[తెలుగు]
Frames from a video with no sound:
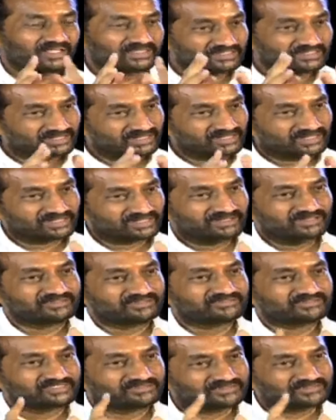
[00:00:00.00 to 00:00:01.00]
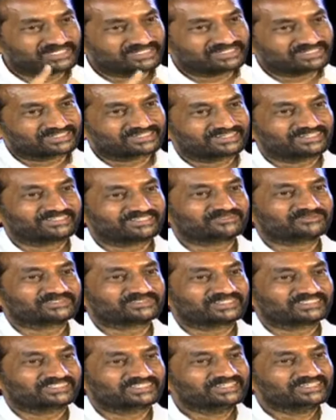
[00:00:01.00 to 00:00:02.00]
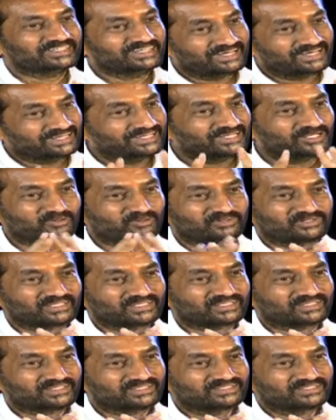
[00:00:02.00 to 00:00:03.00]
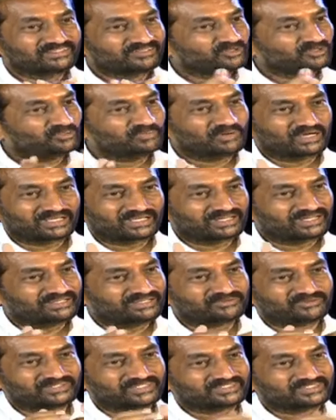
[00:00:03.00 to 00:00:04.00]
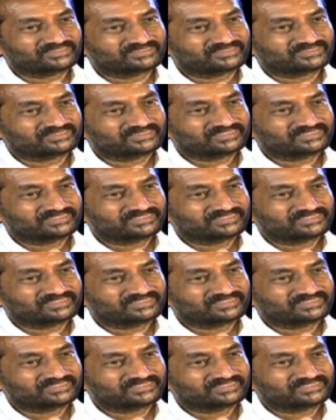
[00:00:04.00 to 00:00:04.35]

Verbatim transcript: ఇంజనీరింగ్ కాలేజ్ ఉంటుంది మెడికల్ కాలేజ్ ఉంటుంది అన్నీ ఉంటాయి దుబ్బాకలో ఏముండదు